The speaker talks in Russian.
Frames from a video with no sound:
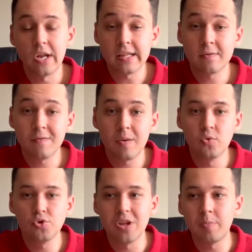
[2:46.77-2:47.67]
Для этого вам
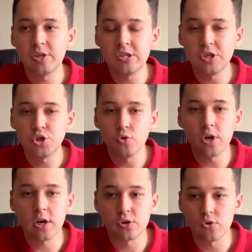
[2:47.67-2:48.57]
нужно определить штуки,
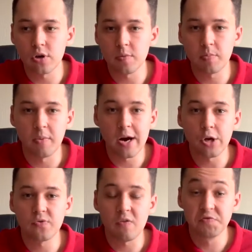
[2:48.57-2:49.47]
которые
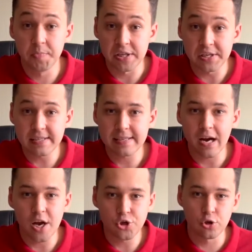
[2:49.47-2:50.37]
помогают вам взбодриться,
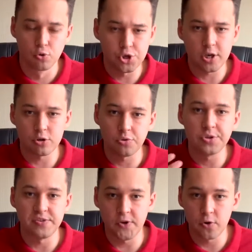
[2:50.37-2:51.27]
а еще лучше, которые
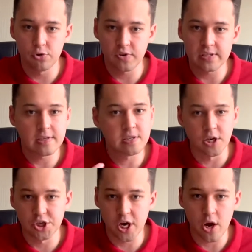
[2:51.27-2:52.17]
мотивируют вас и
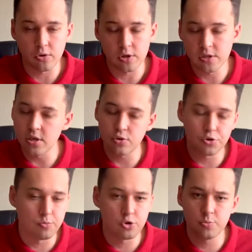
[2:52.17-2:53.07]
заряжают. И здесь
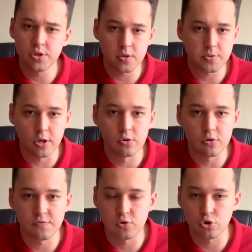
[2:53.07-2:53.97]
тоже может быть
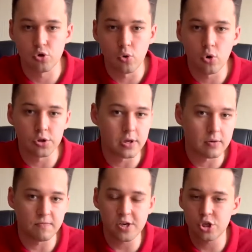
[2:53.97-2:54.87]
абсолютно все, что угодно.
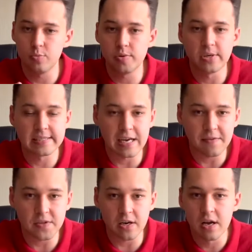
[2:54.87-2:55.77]
Ваш любимый
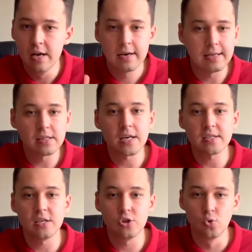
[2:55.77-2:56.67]
завтрак,
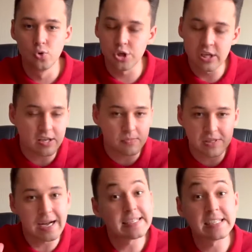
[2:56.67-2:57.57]
контрастный душ или там
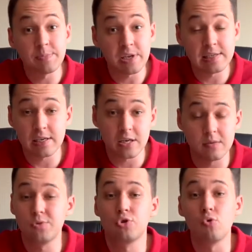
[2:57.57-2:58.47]
танцы перед
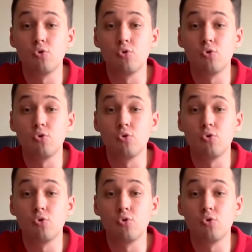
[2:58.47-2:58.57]
зеркалом, что